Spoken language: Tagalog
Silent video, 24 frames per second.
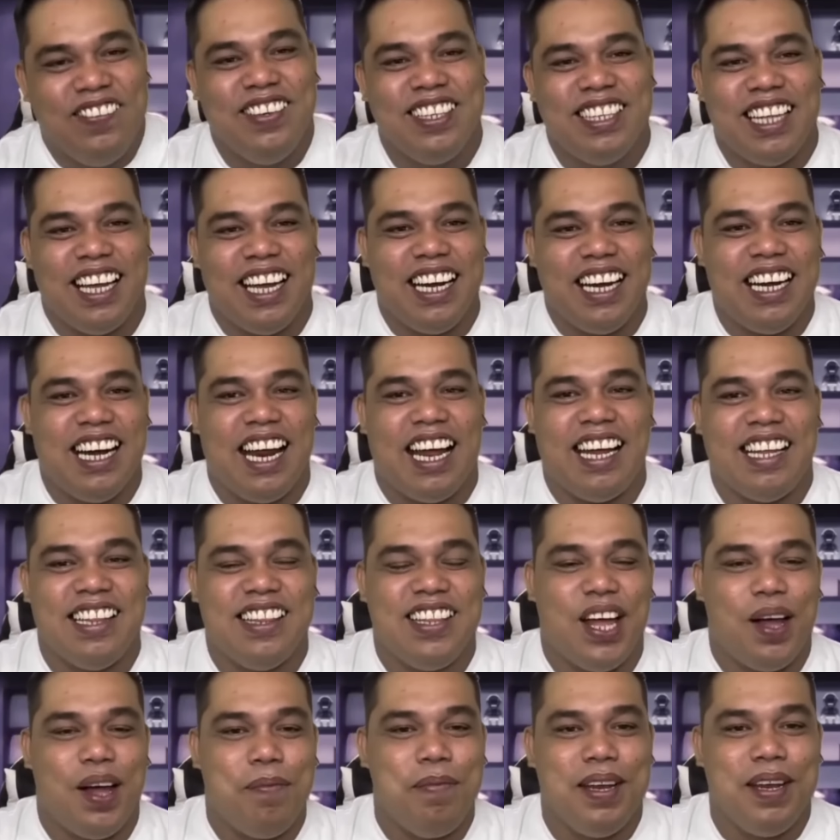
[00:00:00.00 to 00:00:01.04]
puta na, ang
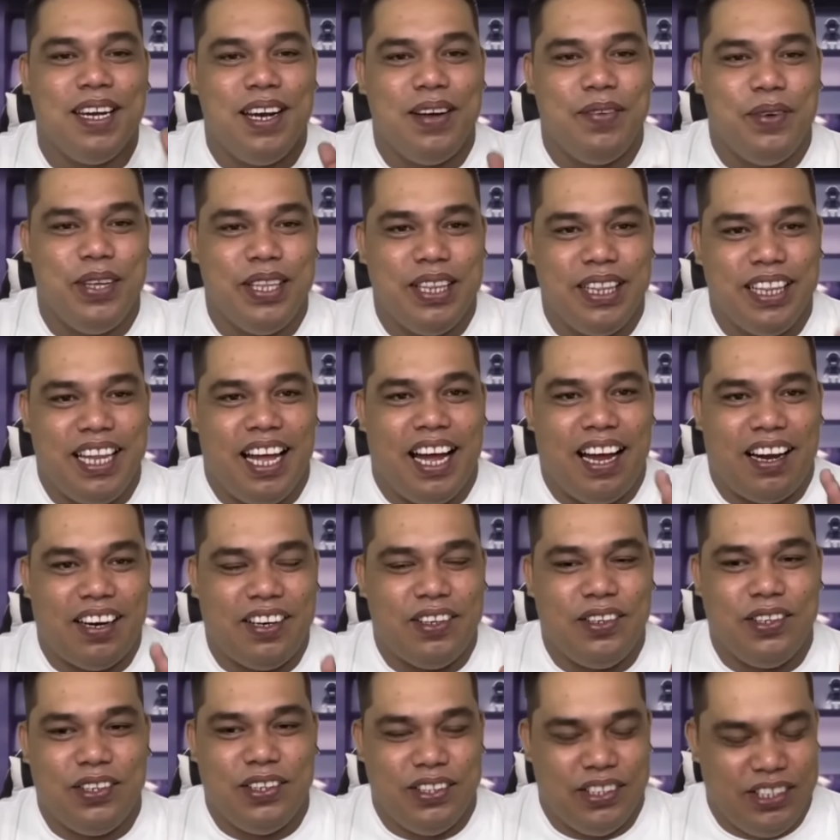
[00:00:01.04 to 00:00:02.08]
daming nawindang
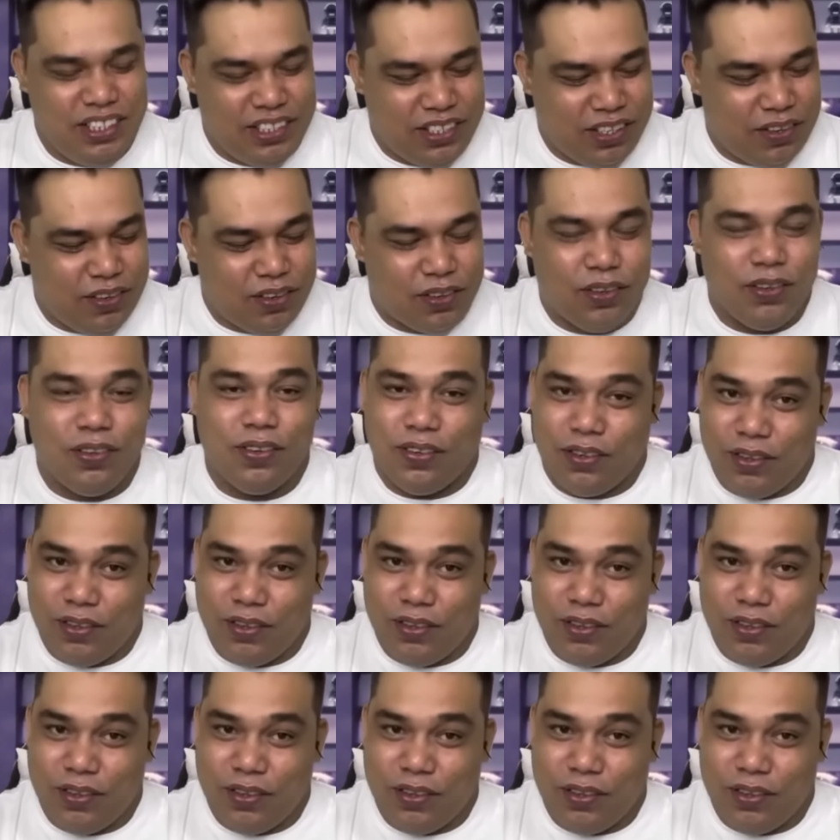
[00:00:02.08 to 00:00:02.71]
doon, kung,